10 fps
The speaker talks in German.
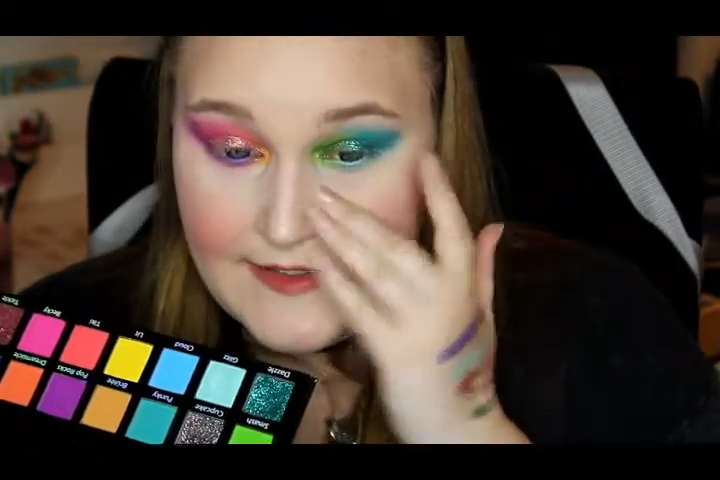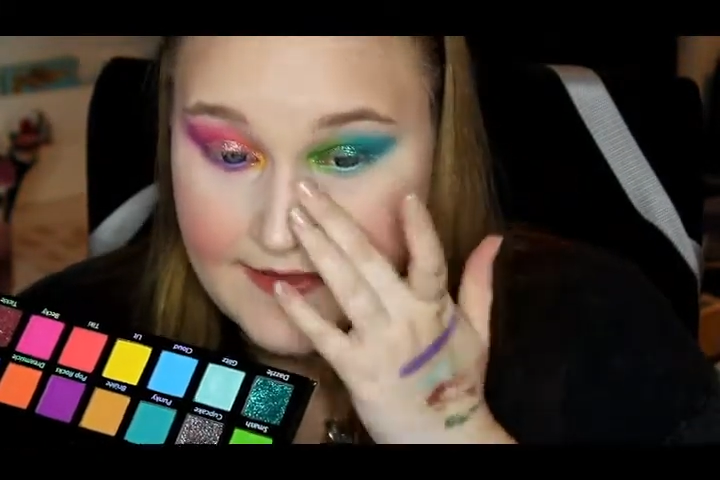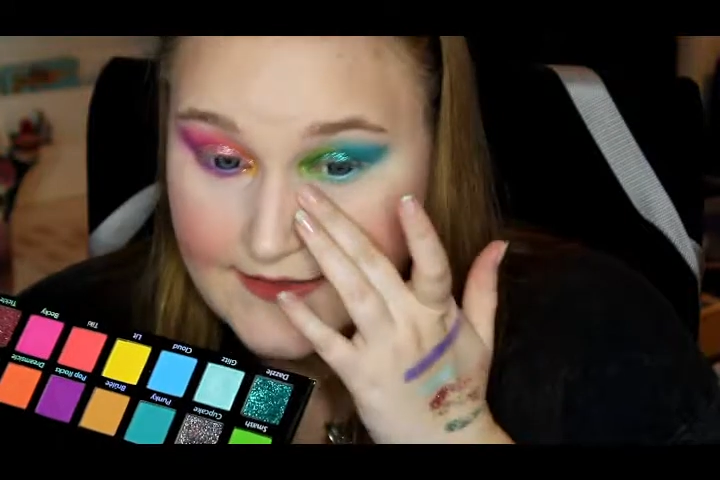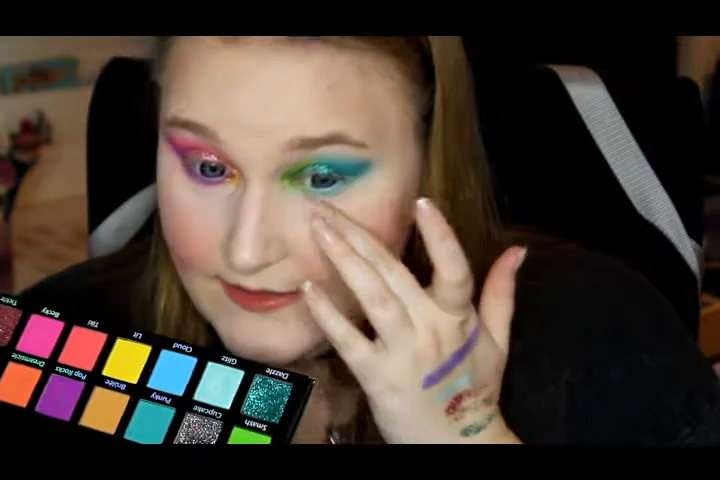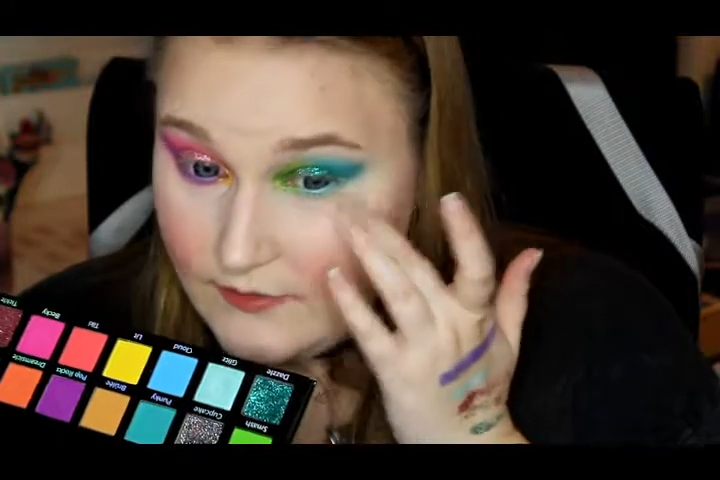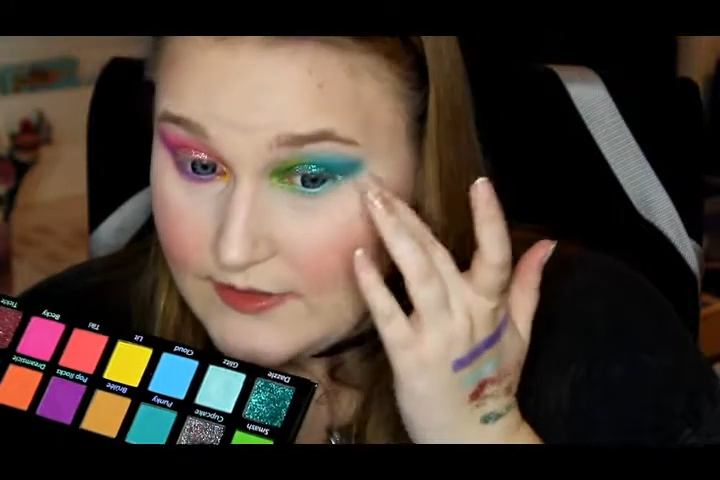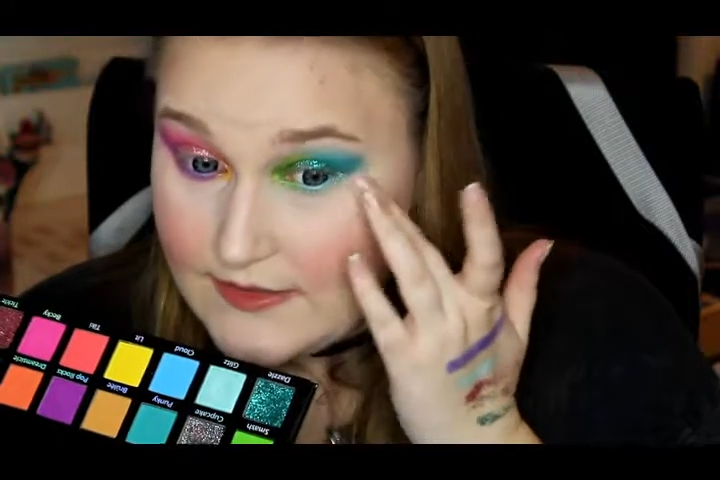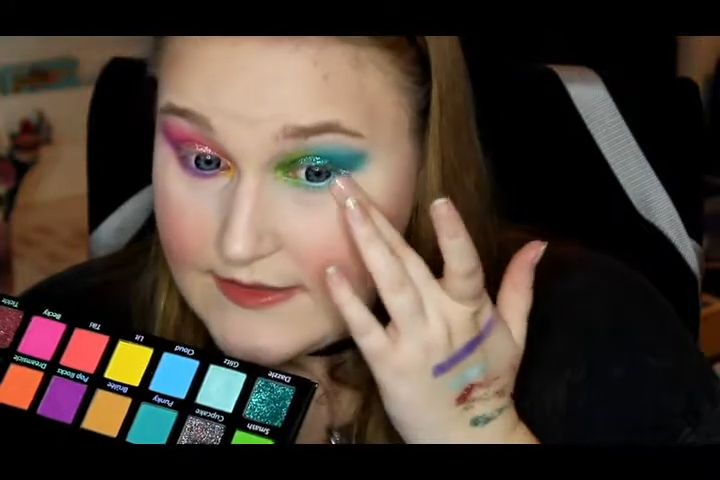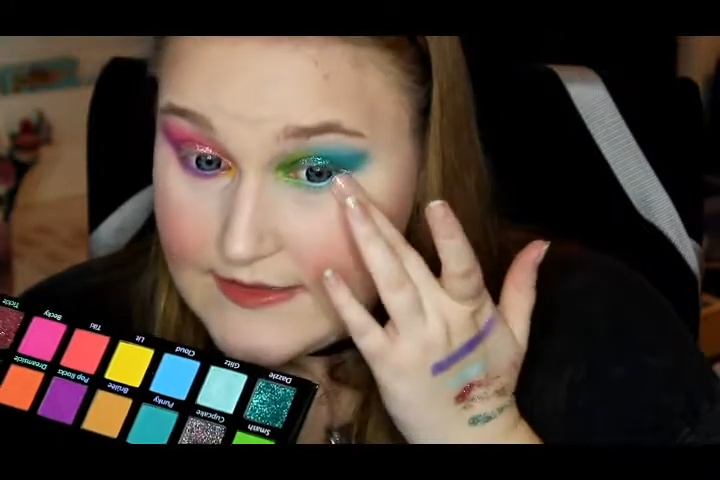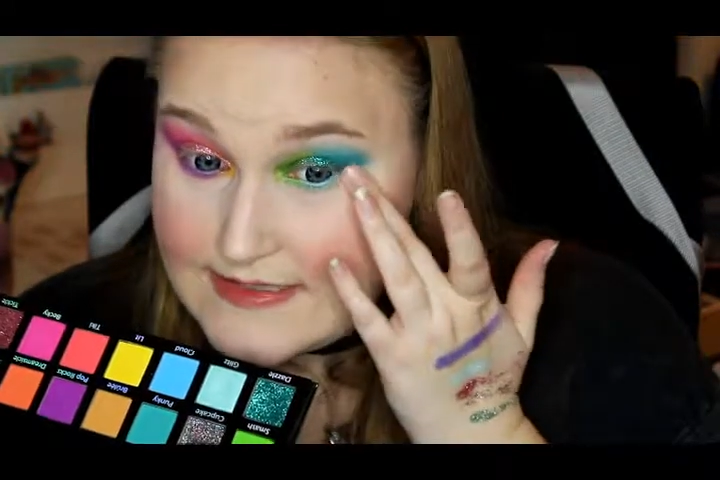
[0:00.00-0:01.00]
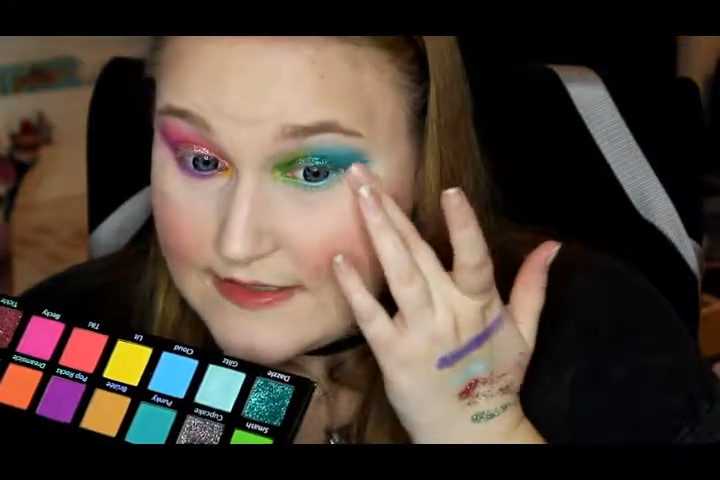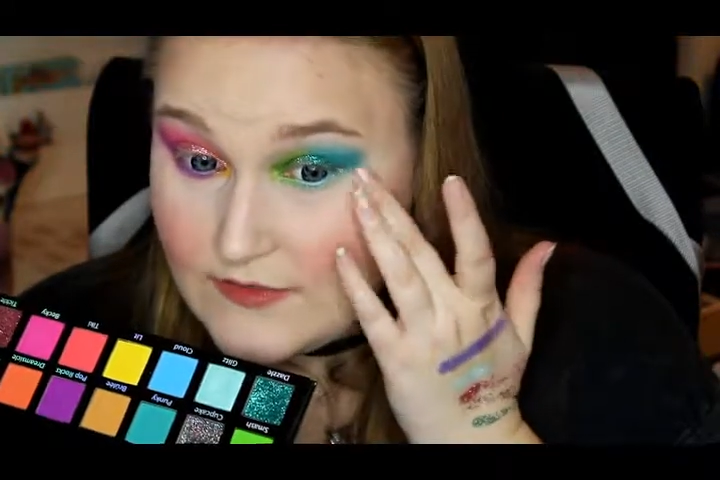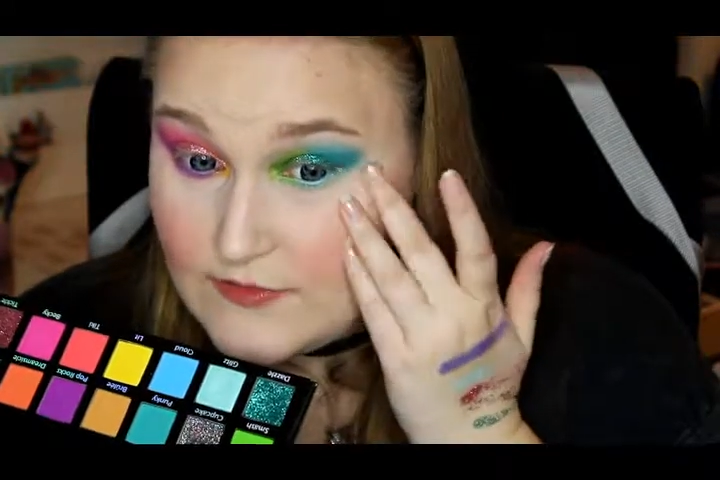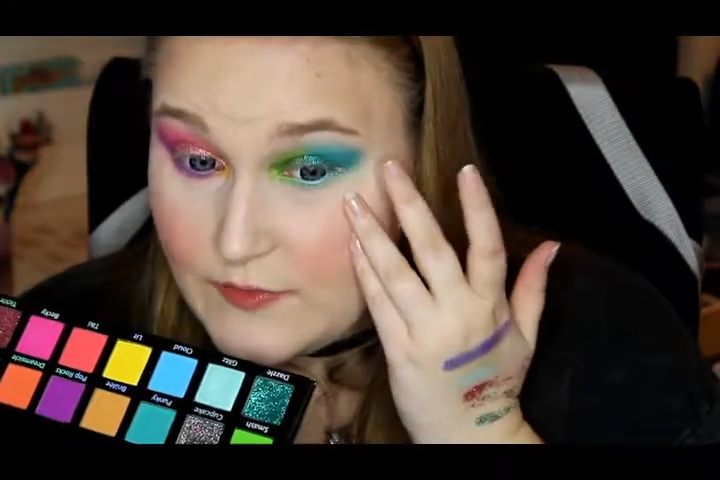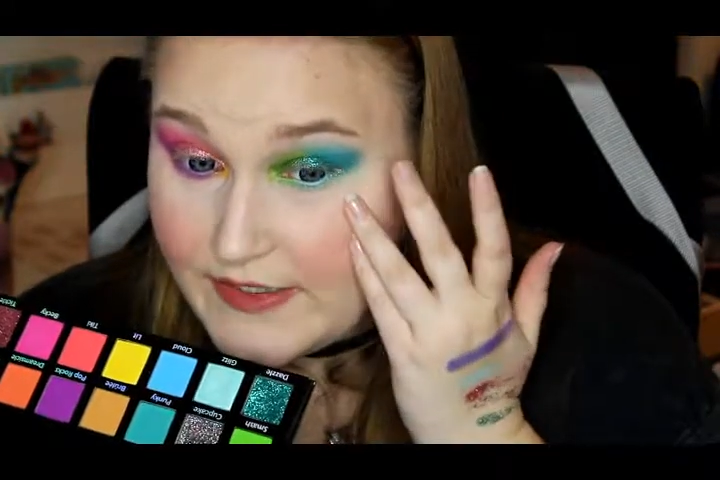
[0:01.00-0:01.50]
Hier unten, es hat
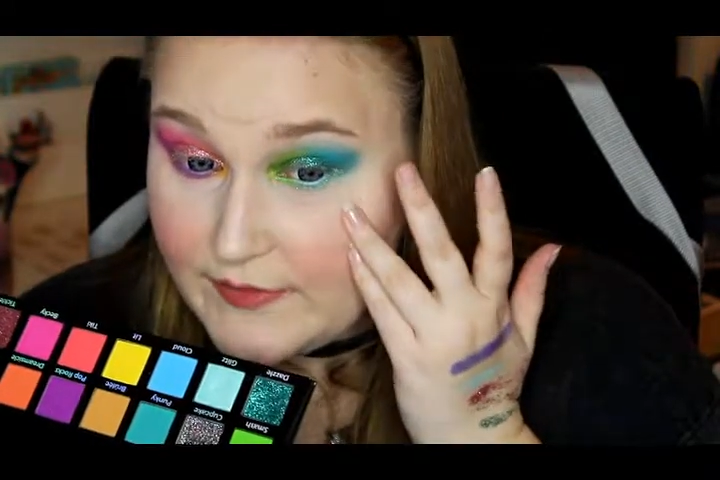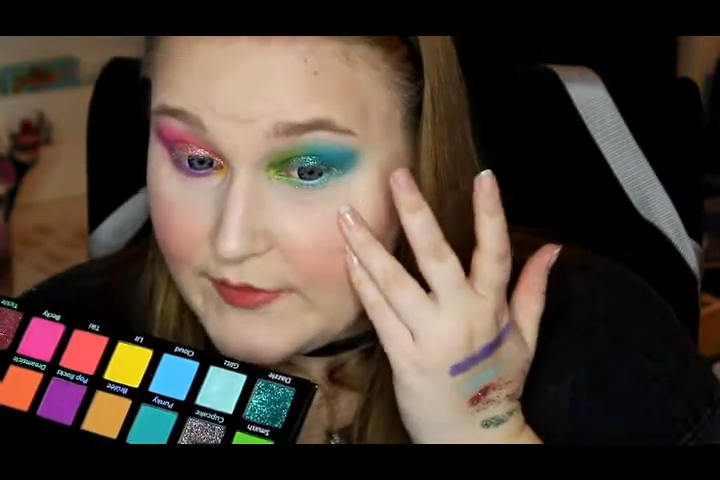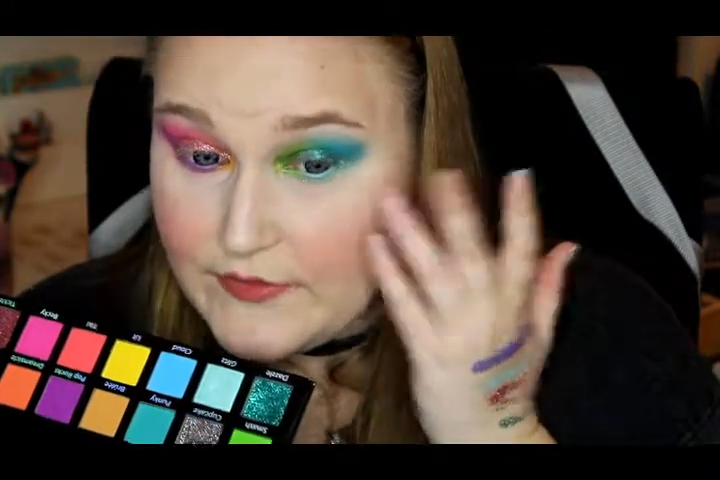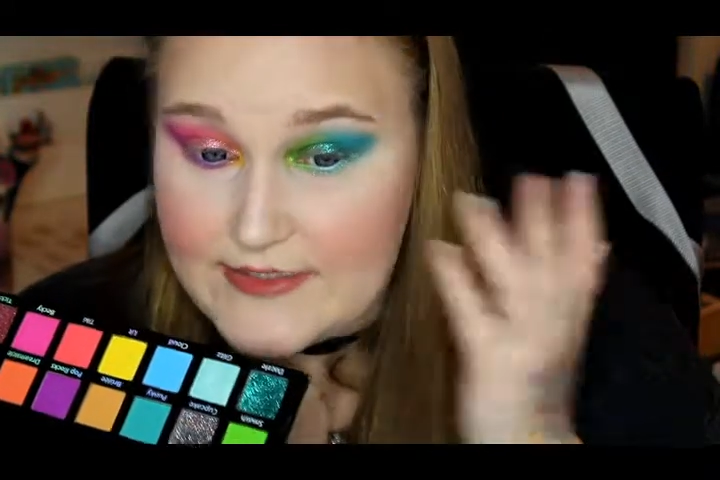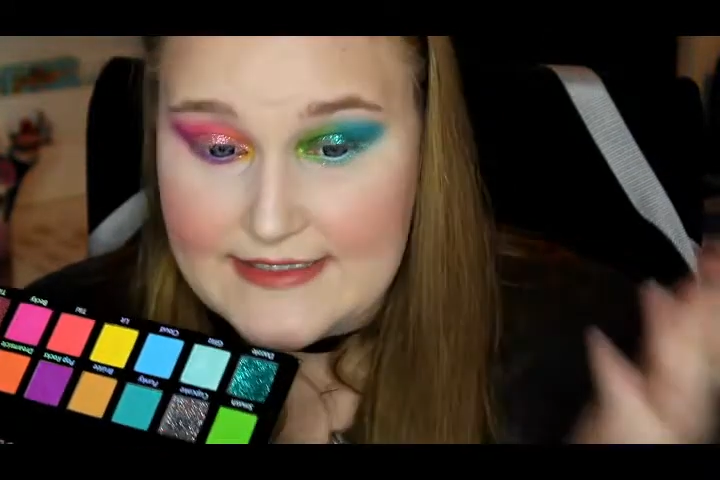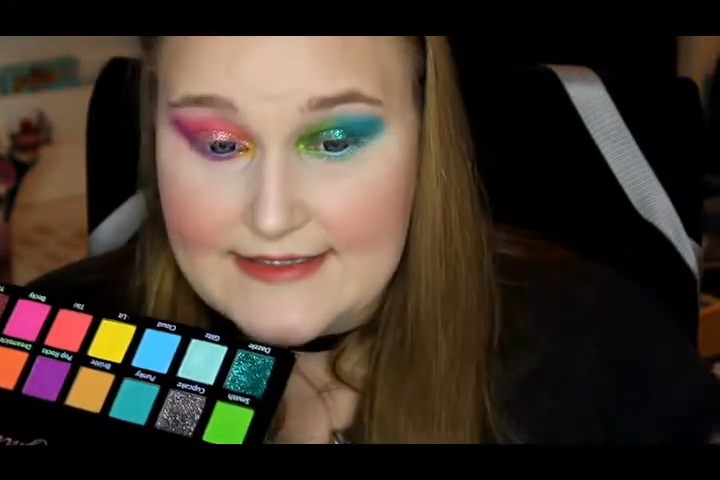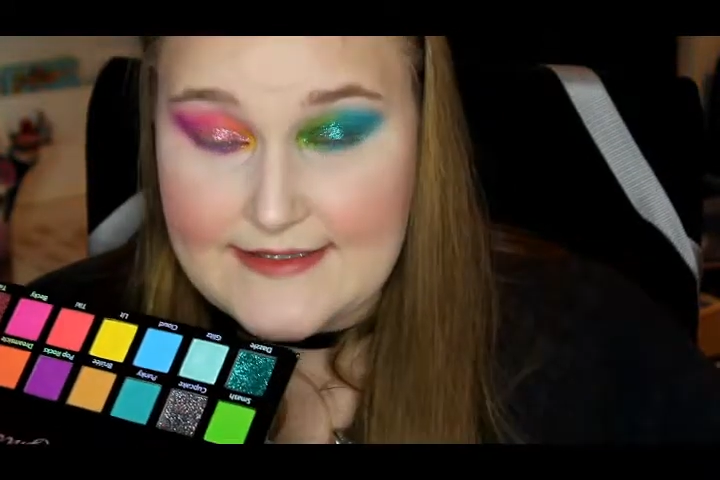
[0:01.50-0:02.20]
super gebröselt,